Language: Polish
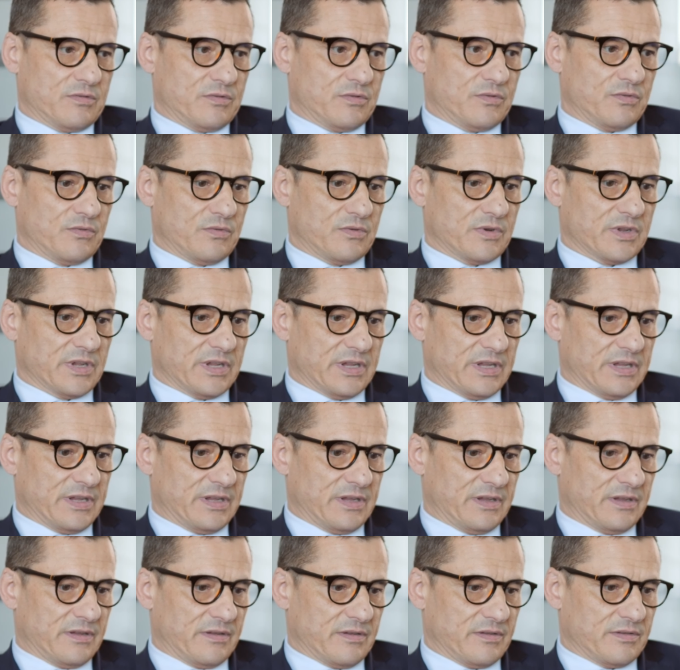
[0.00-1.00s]

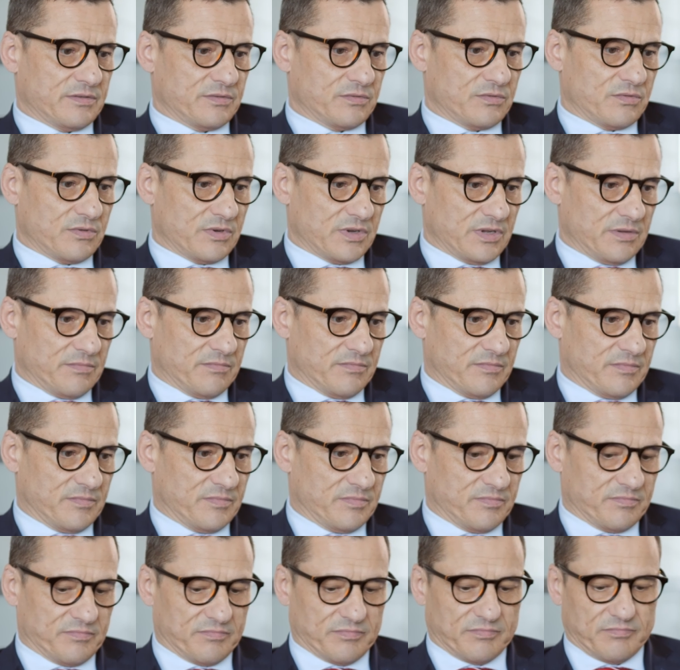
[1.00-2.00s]
który, z którym
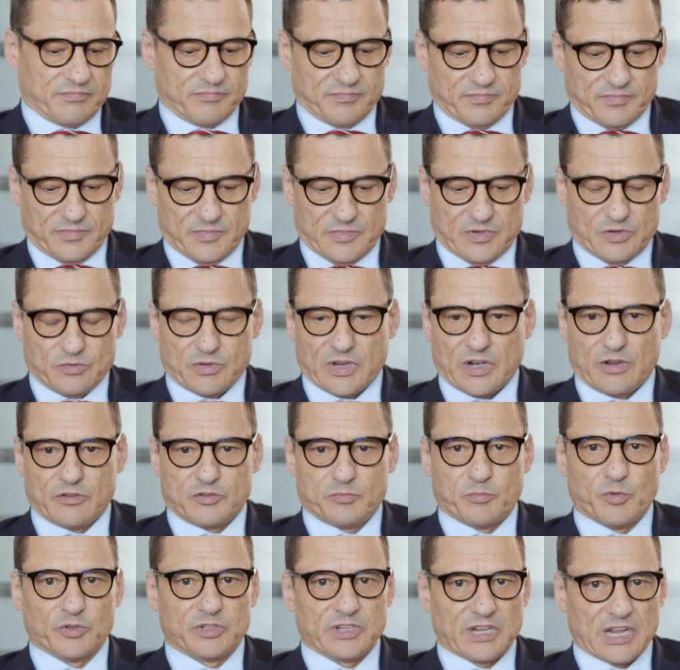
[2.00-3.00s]
którego
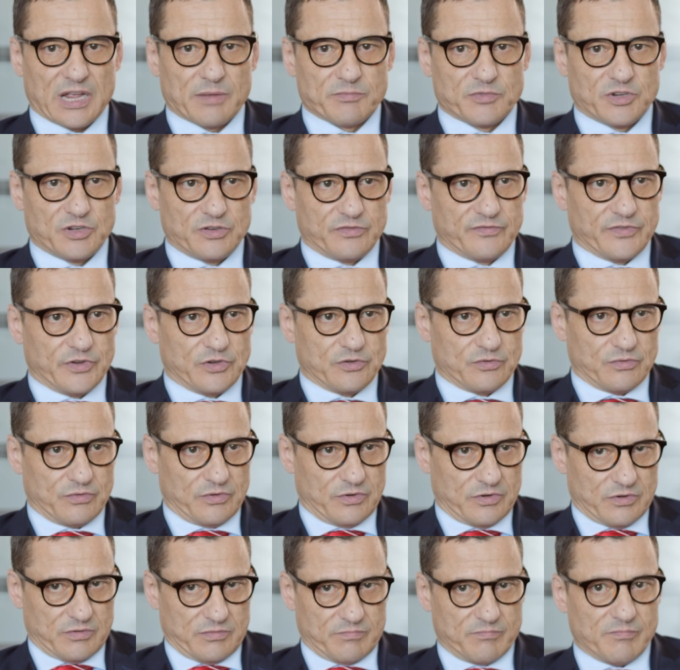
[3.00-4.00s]
spotykam gdzieś w życiu
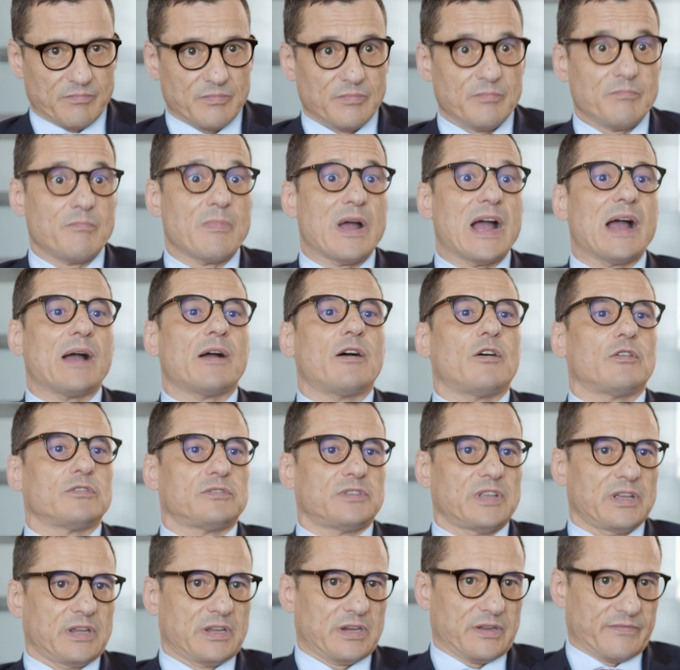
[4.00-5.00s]
i on ma
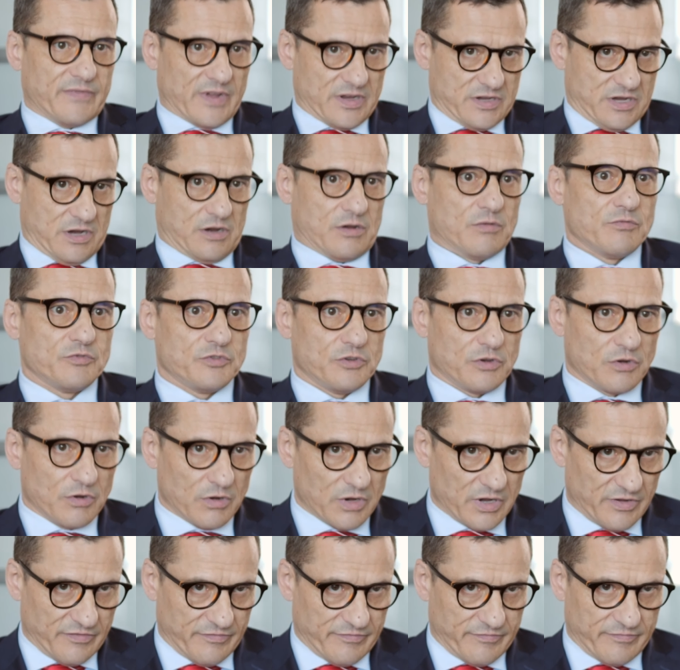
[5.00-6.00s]
odegrywać jakąś
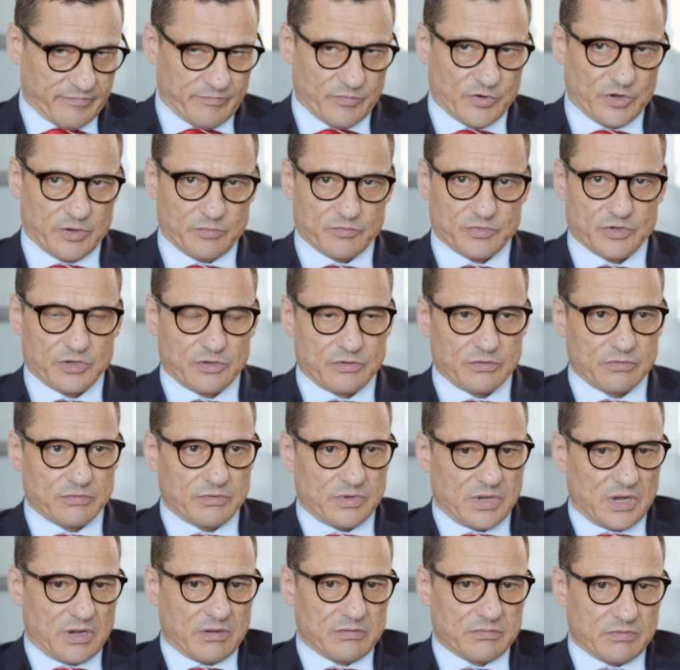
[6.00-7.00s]
rolę w moim życiu,
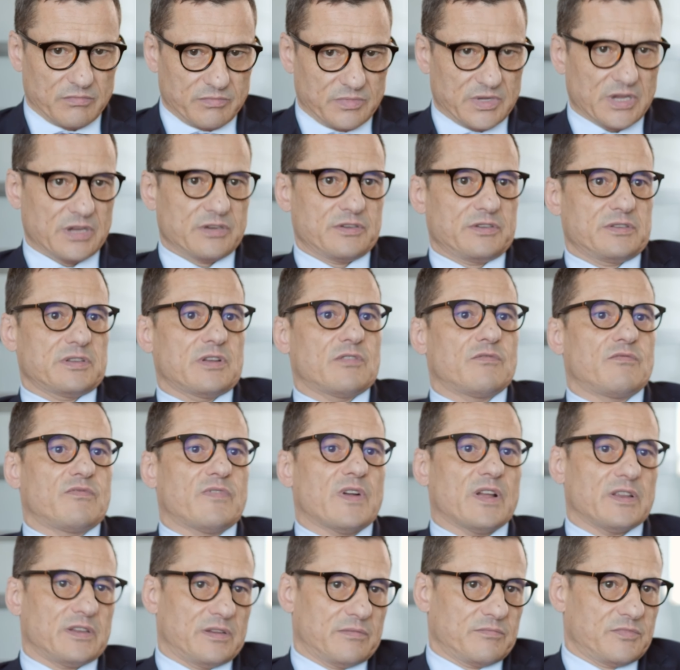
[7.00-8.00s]
to ja go obdarzę
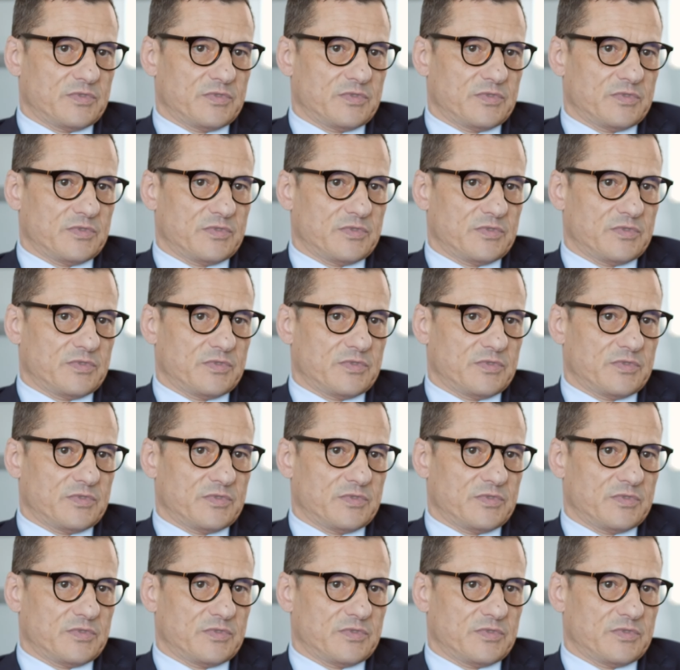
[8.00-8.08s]
zaufaniem.